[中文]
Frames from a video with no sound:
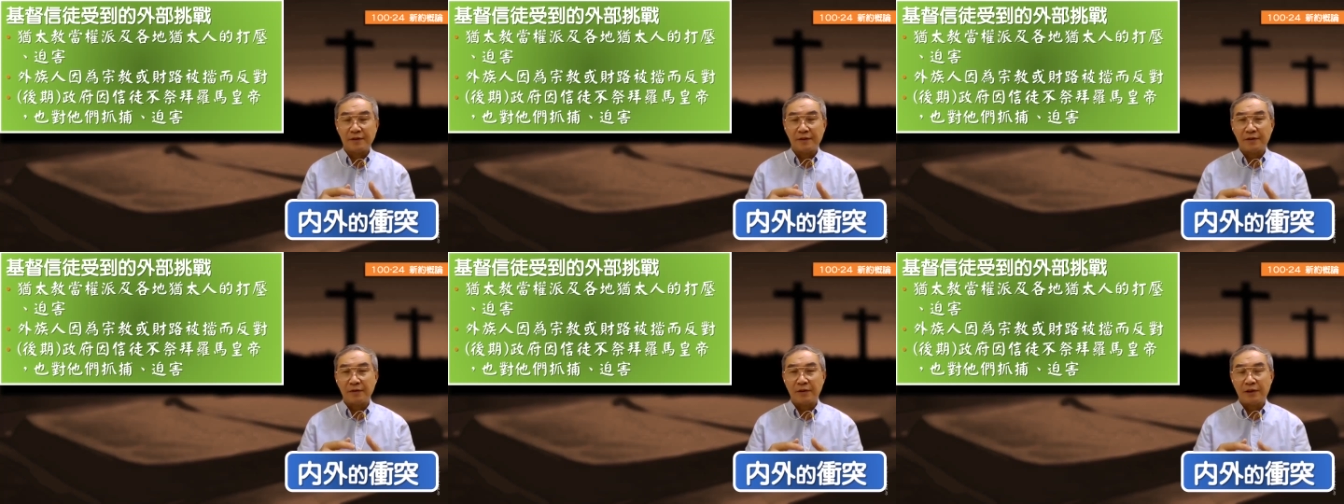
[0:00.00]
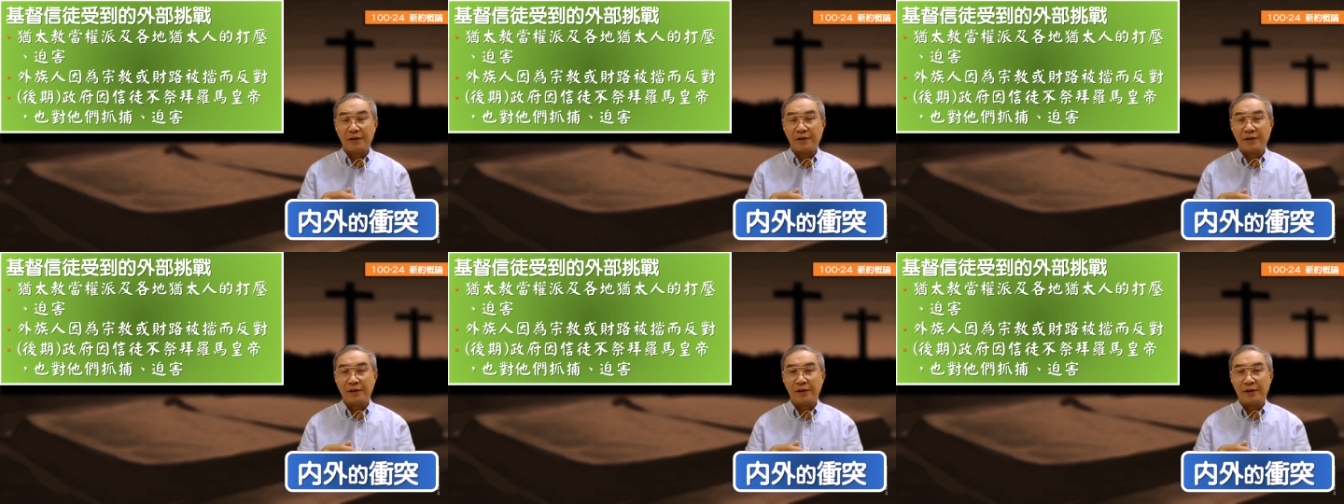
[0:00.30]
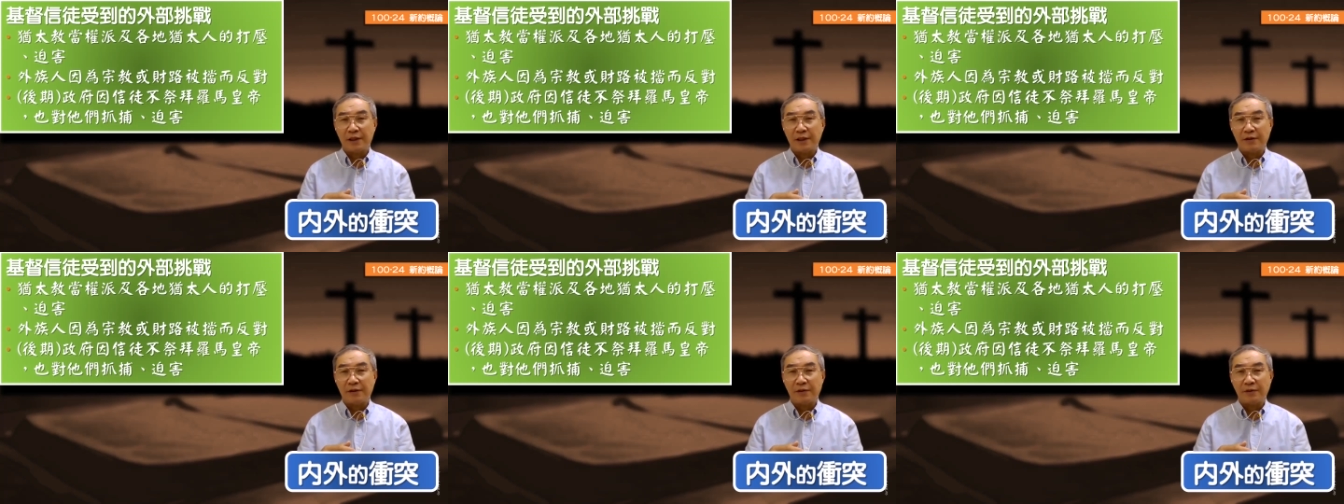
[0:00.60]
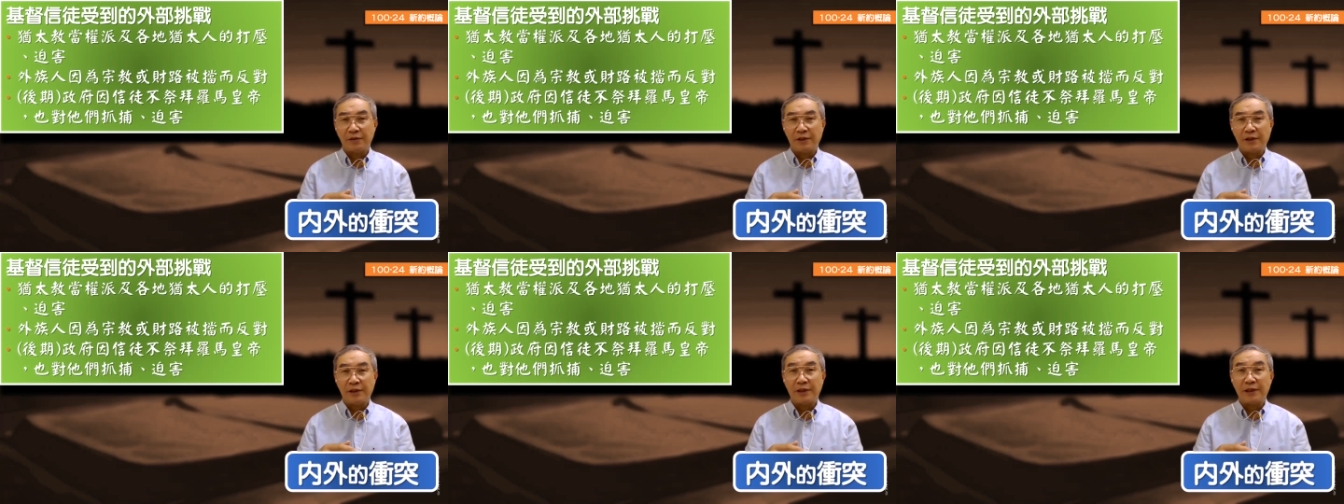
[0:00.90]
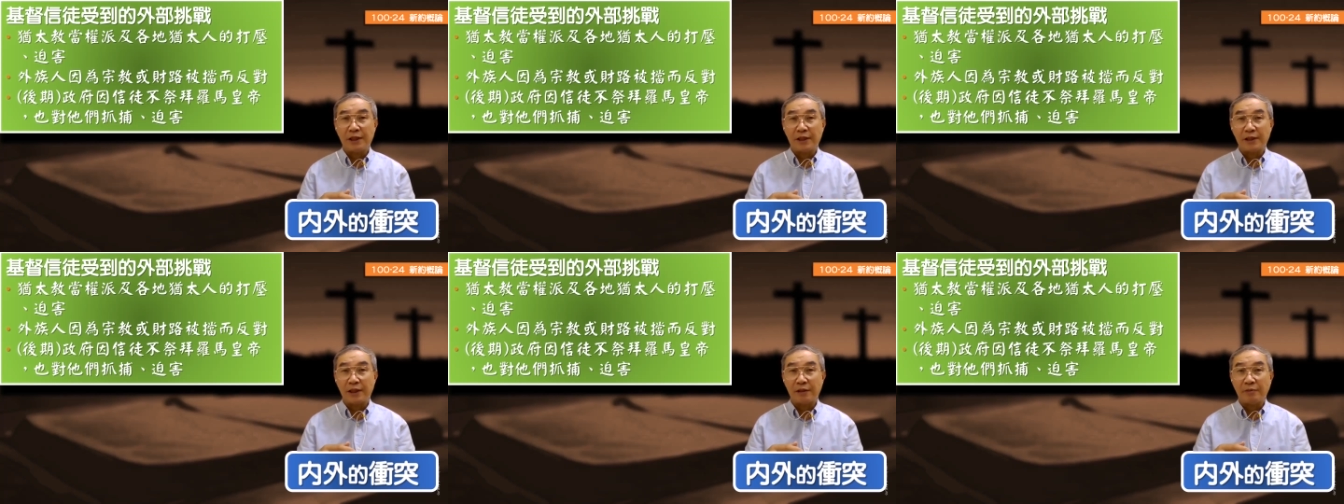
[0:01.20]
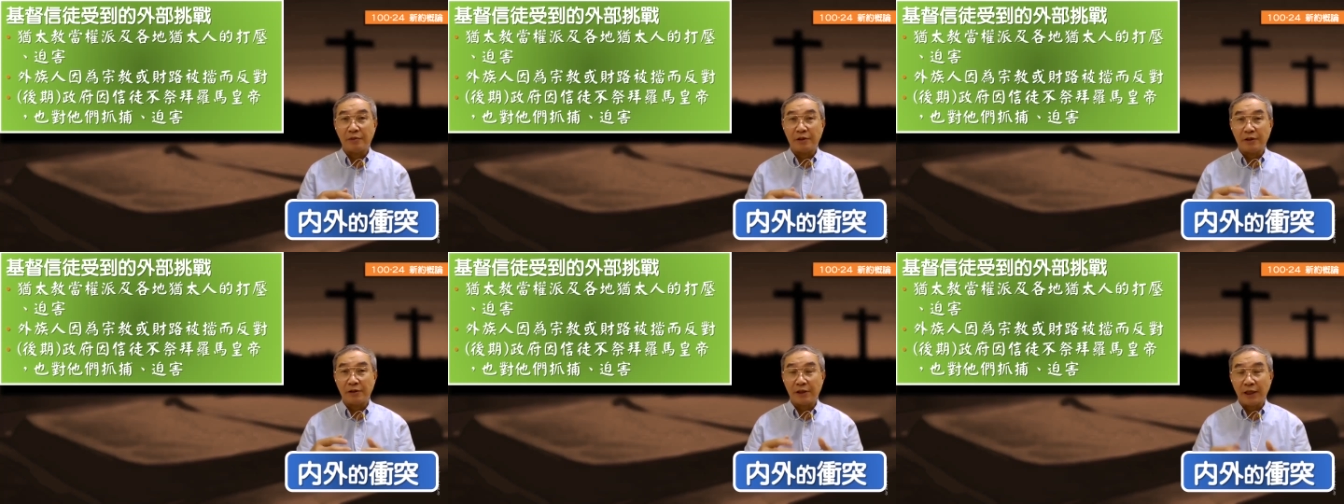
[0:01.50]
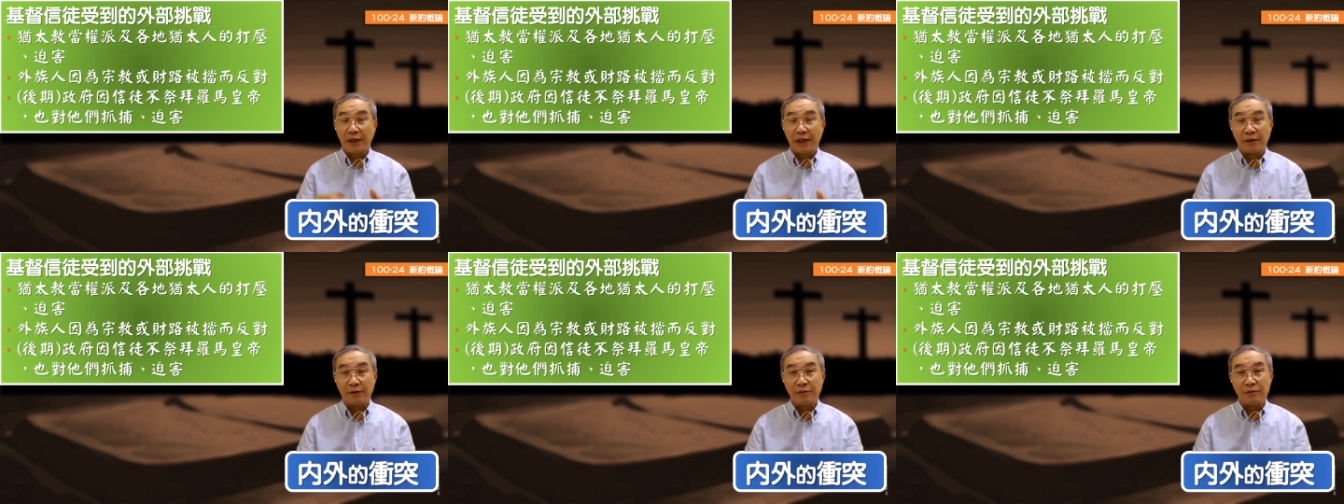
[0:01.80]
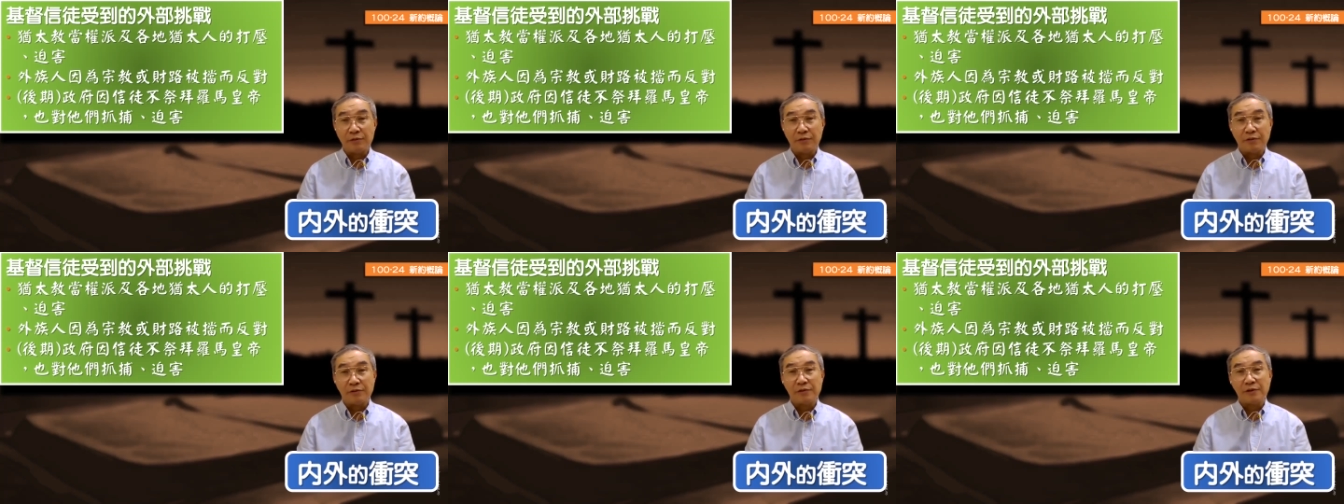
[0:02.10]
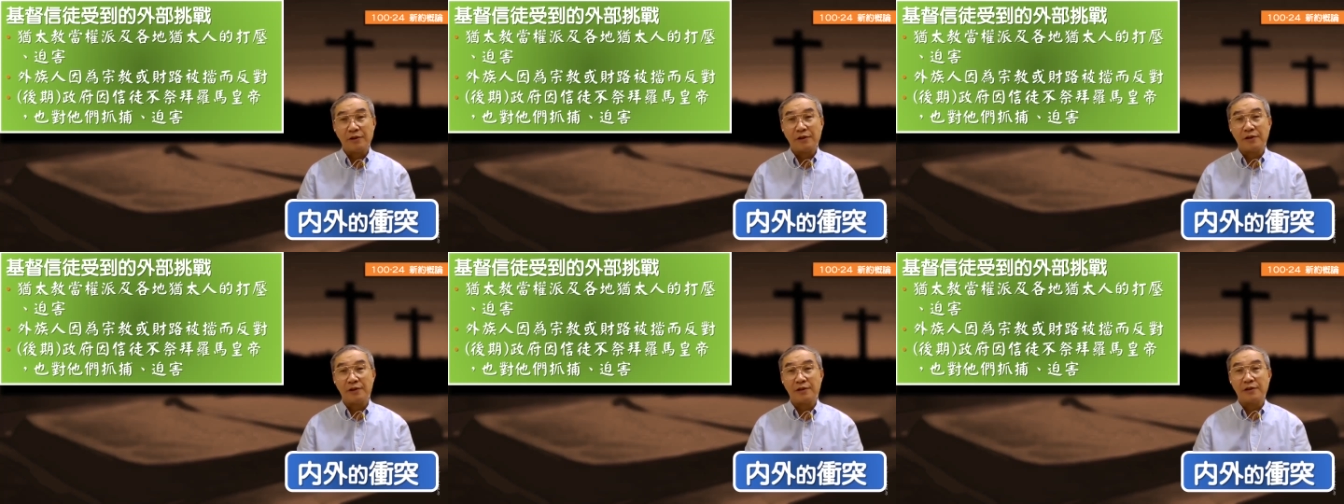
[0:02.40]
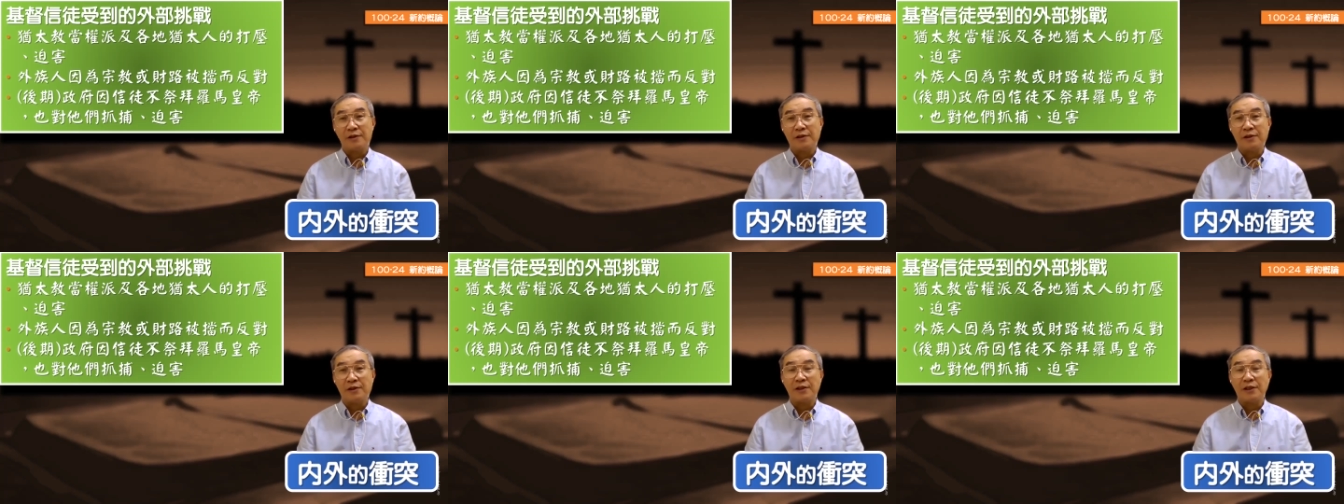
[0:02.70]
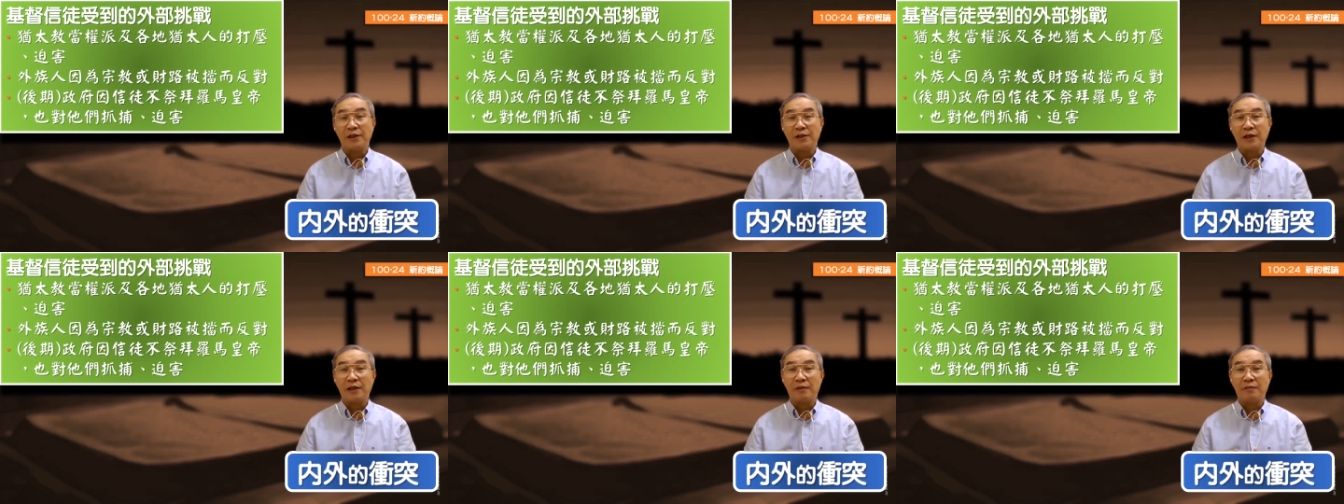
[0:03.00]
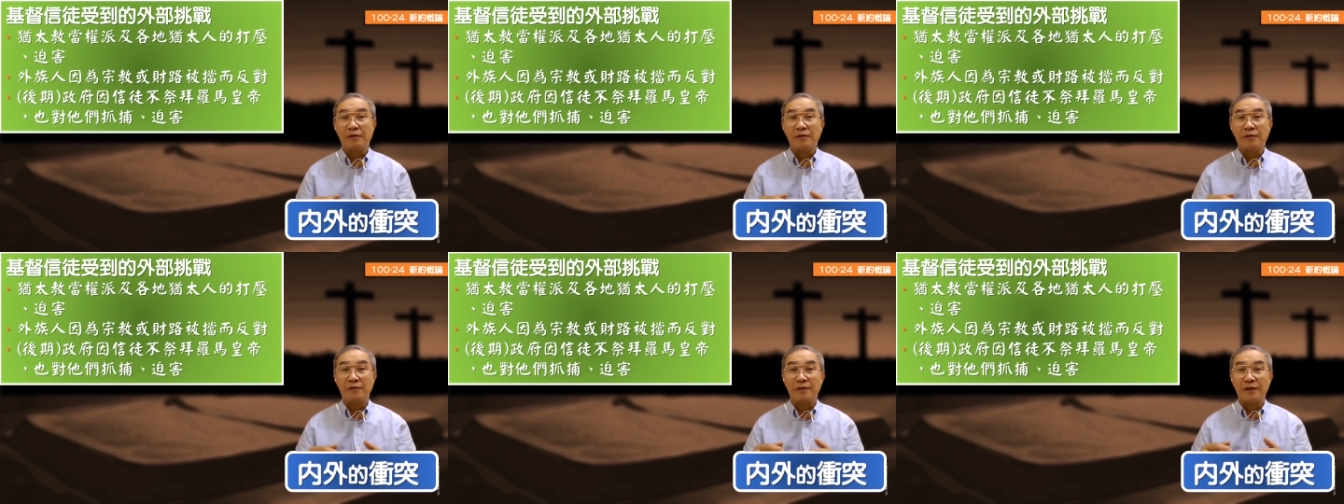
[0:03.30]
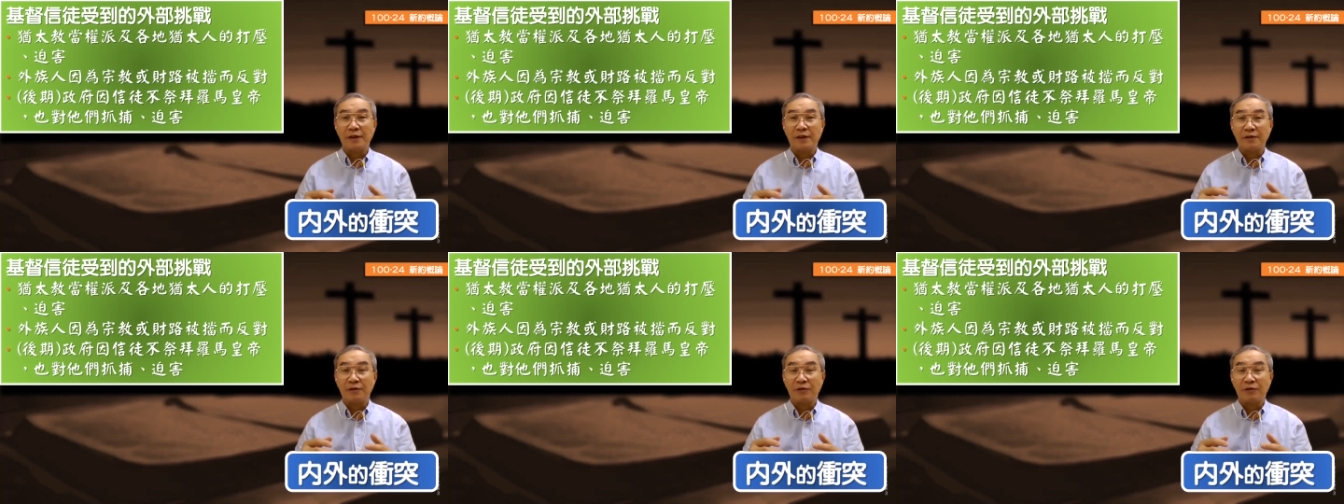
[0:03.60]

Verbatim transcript: 关系，然后影响他们的财路或者是影响他们啊